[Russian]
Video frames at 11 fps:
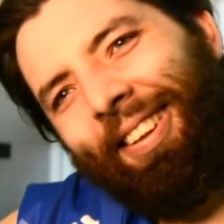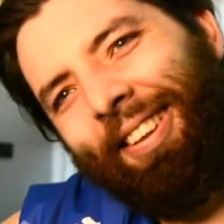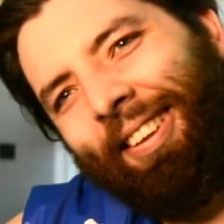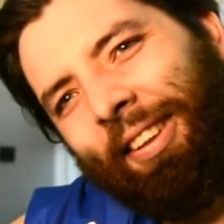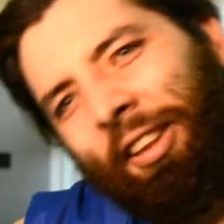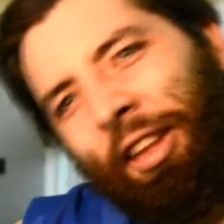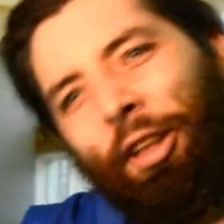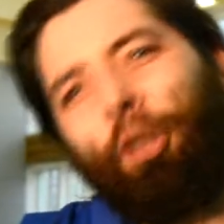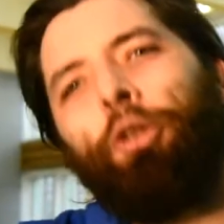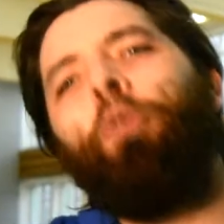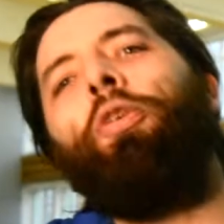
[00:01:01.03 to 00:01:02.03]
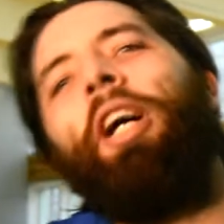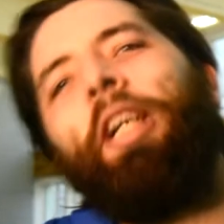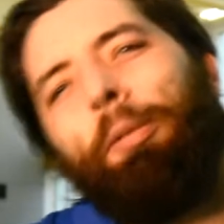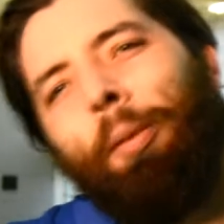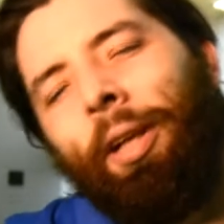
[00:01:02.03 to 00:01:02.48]
С какими? и какие,
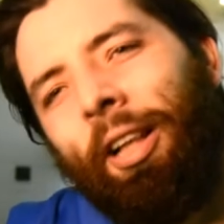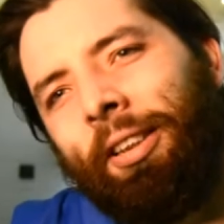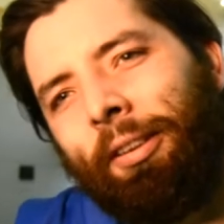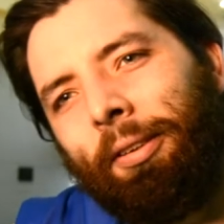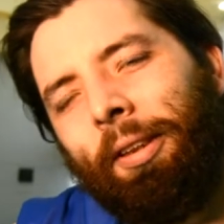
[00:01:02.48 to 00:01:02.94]
флаг республиканцев.